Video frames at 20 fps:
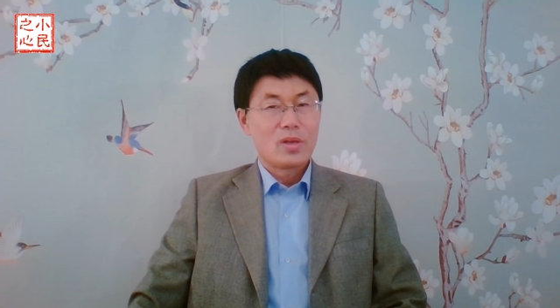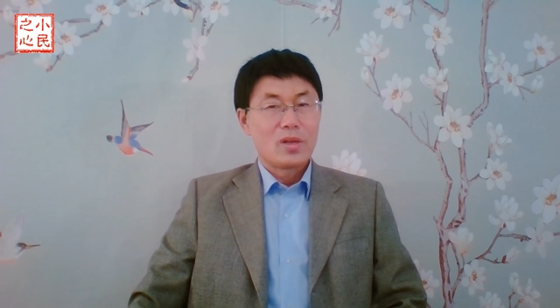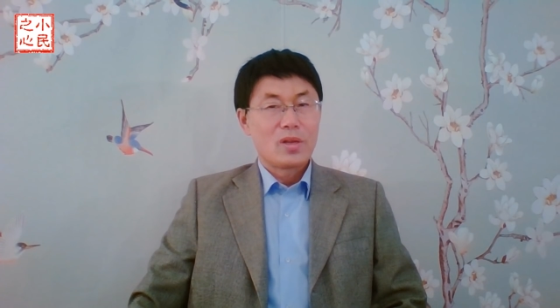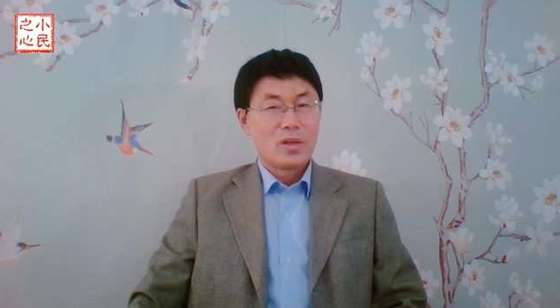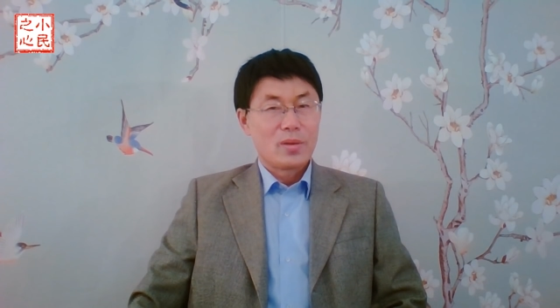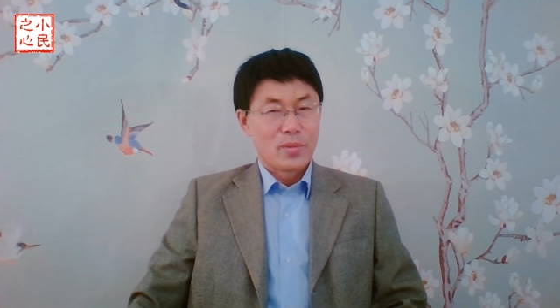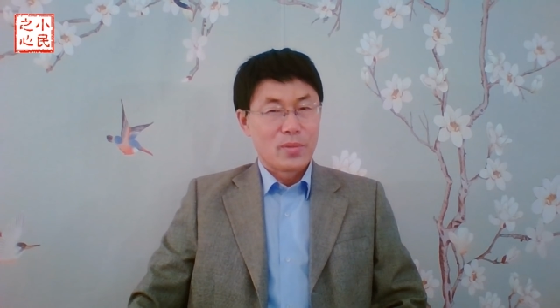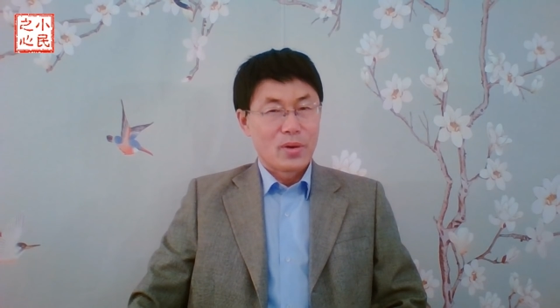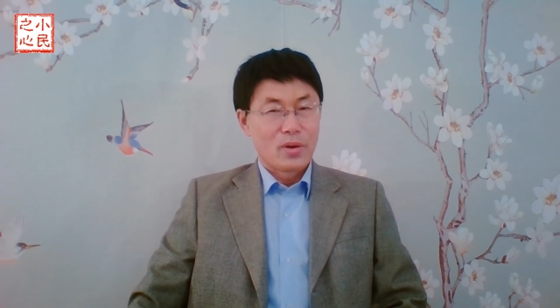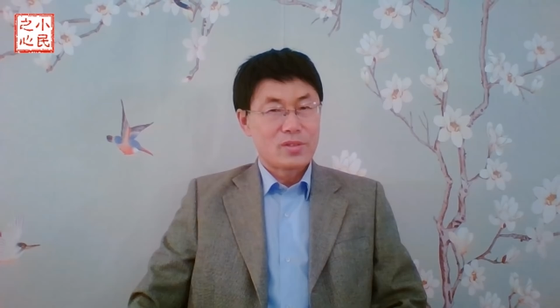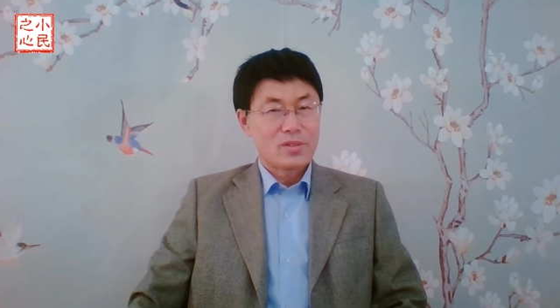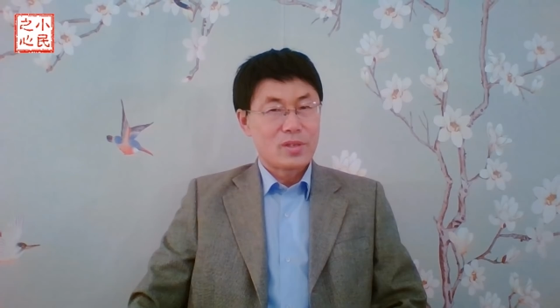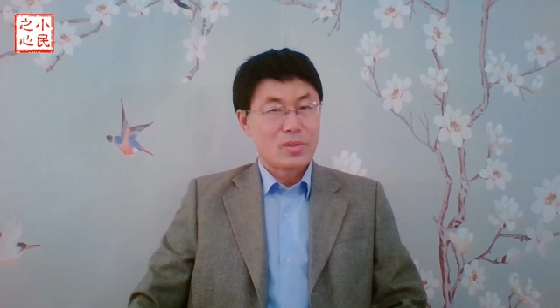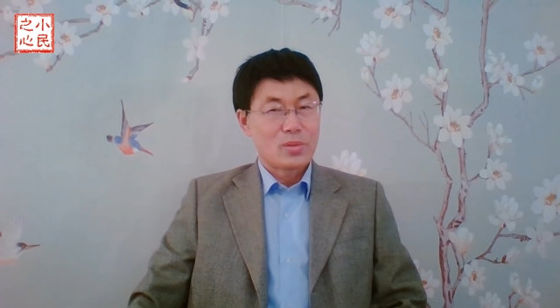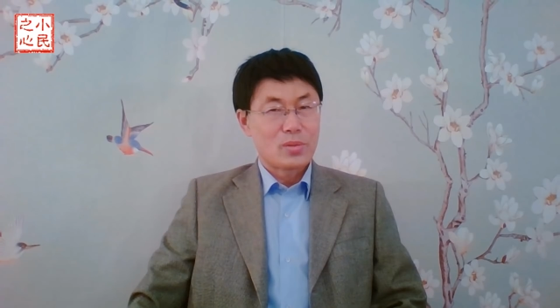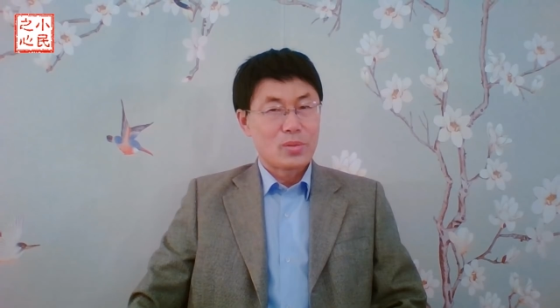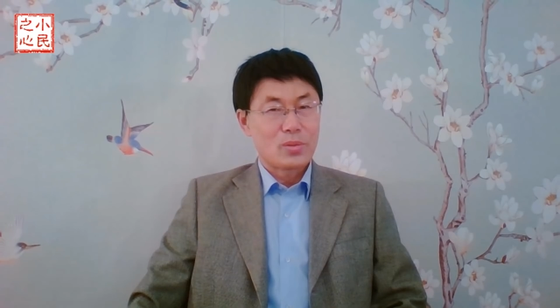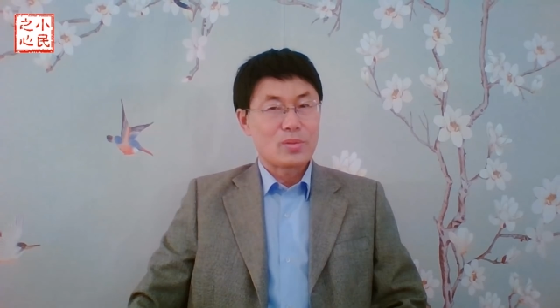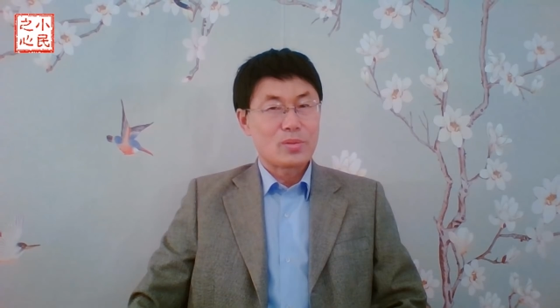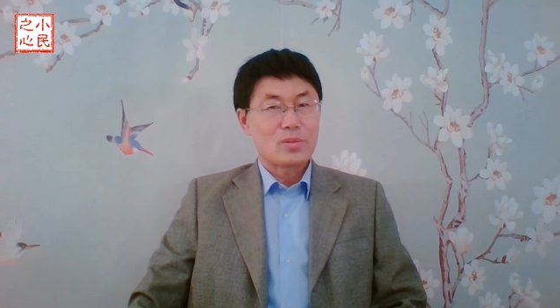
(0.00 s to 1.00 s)
毛泽
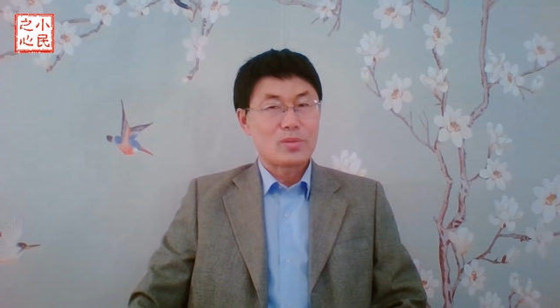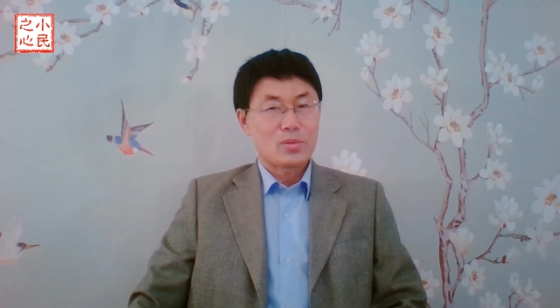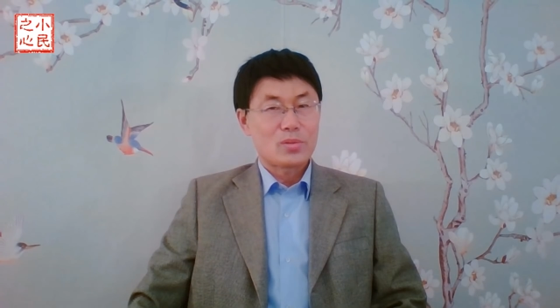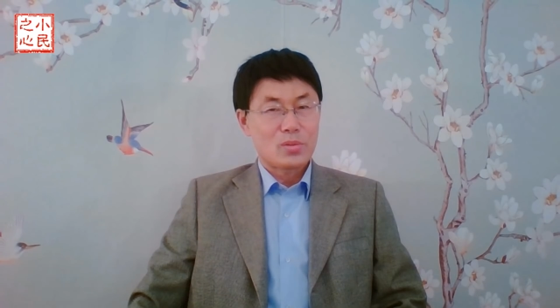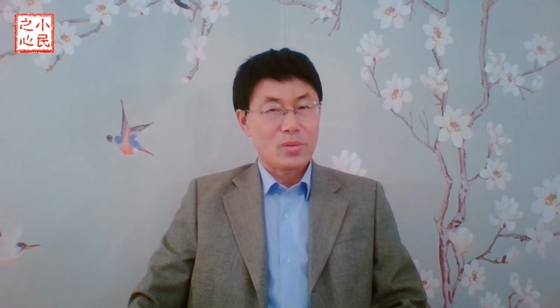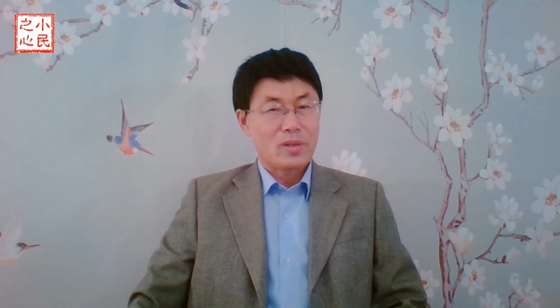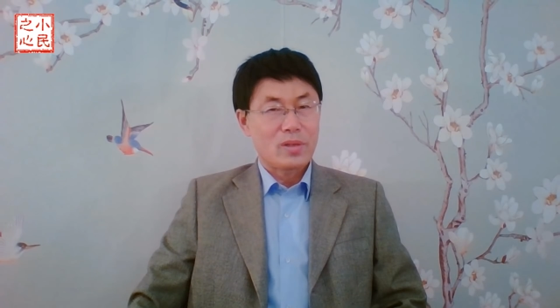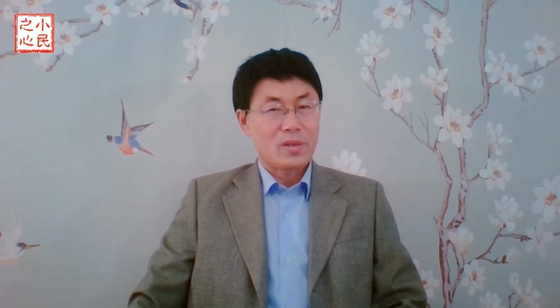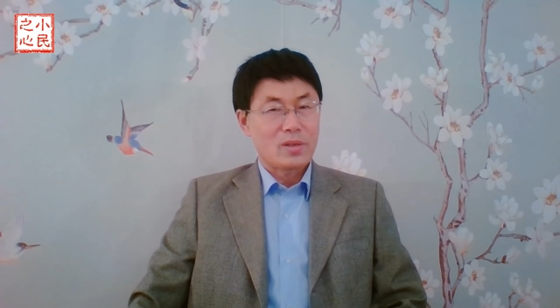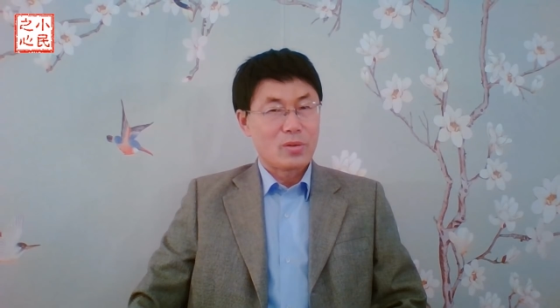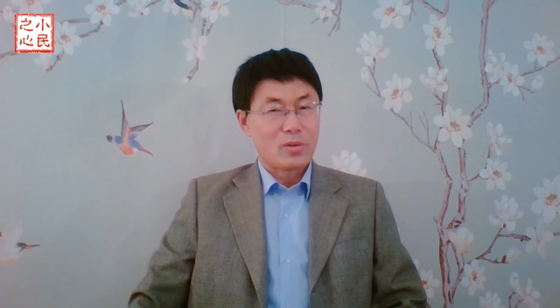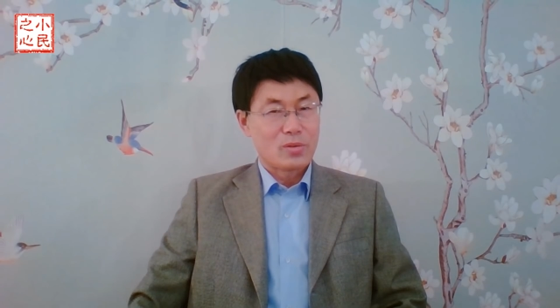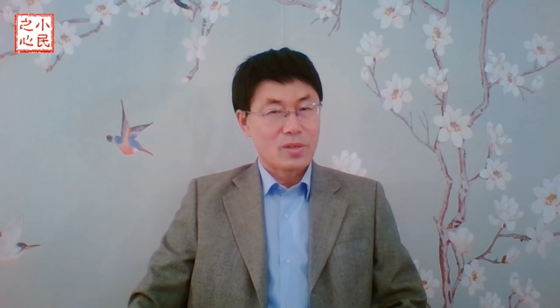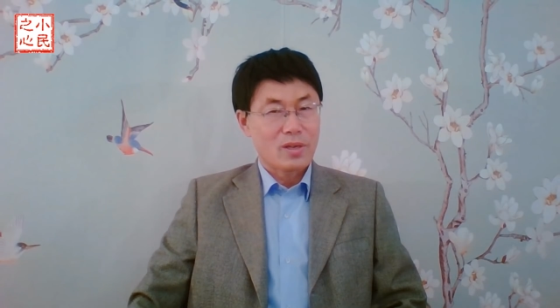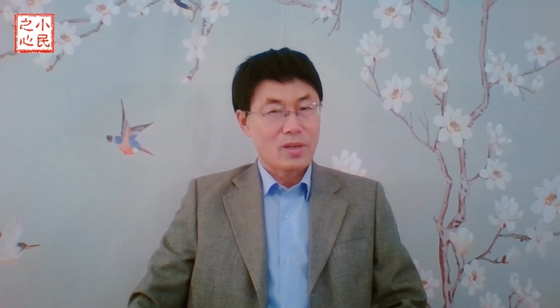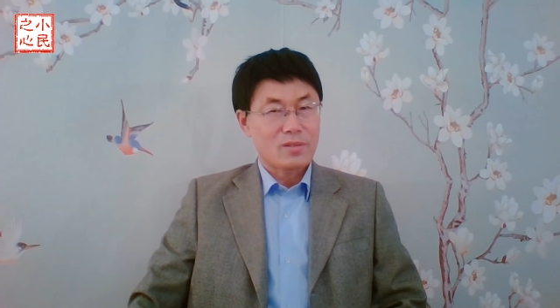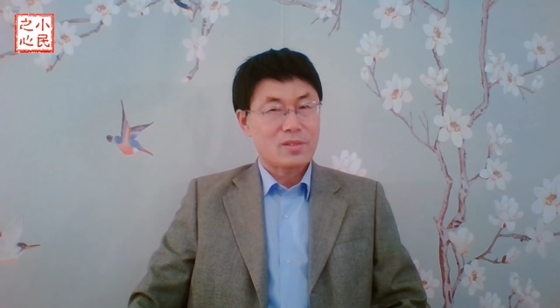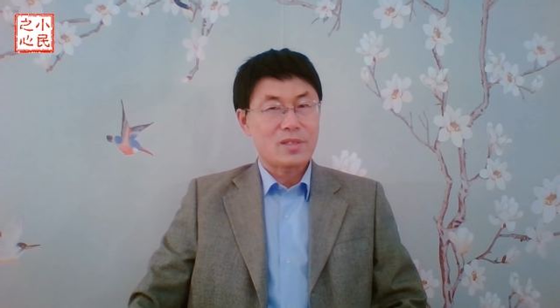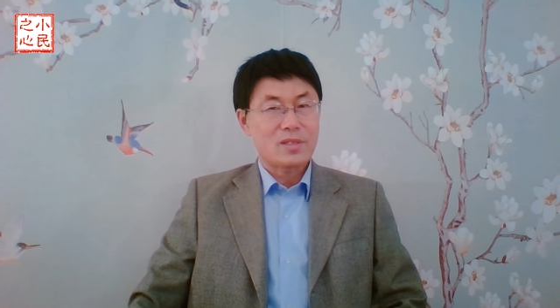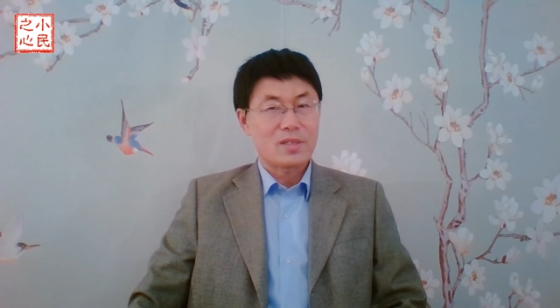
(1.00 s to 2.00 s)
东对刘少
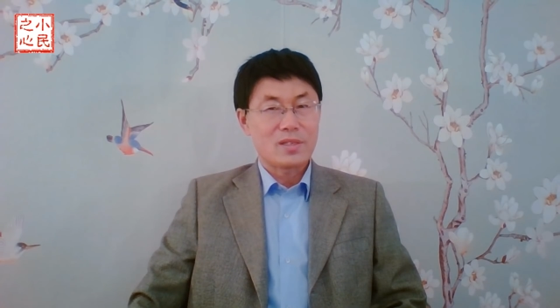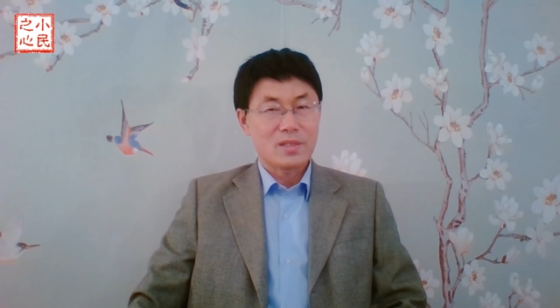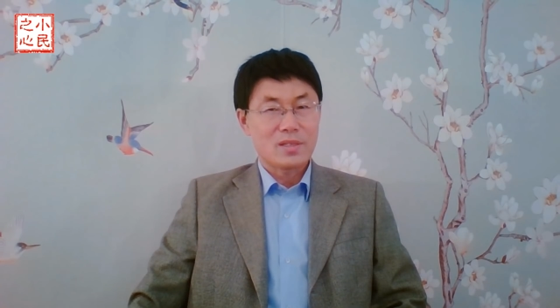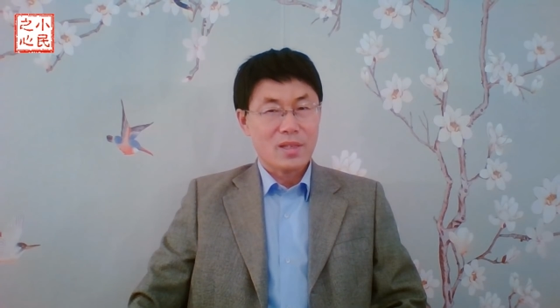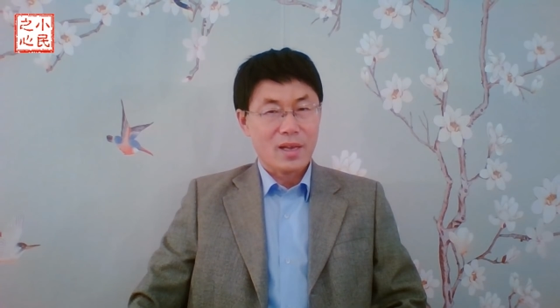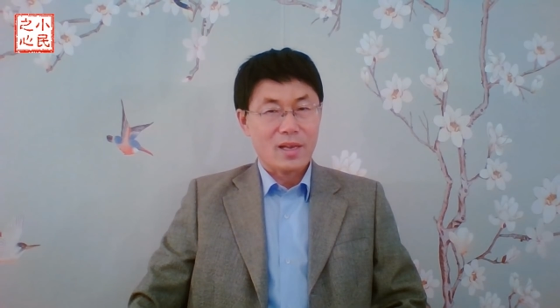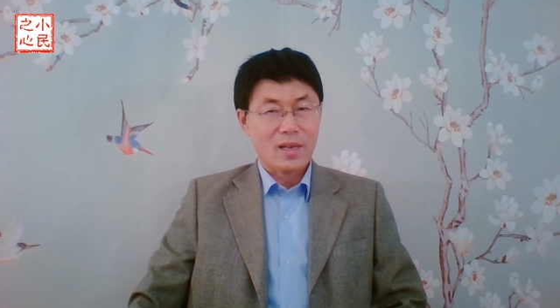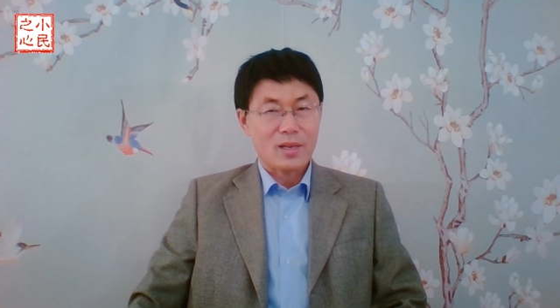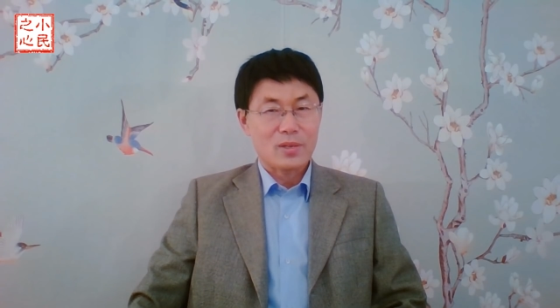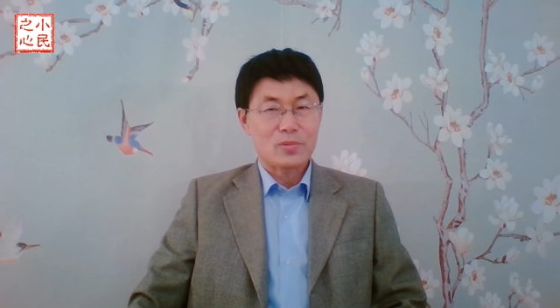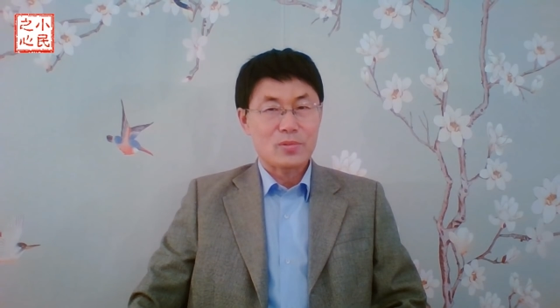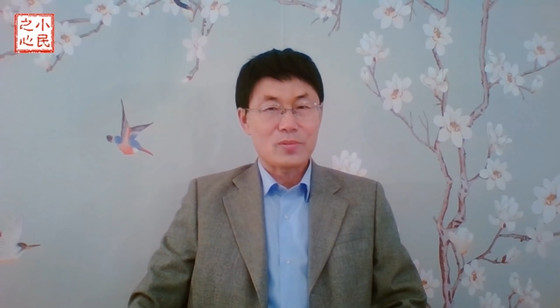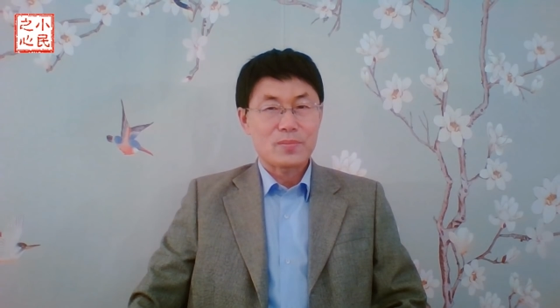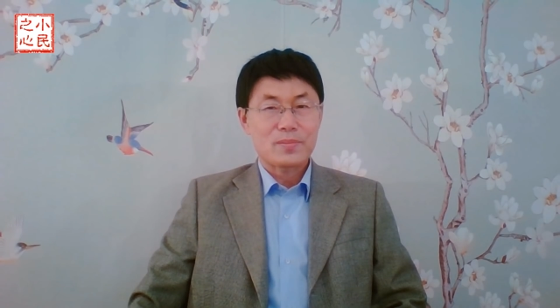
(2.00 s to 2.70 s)
奇的态度。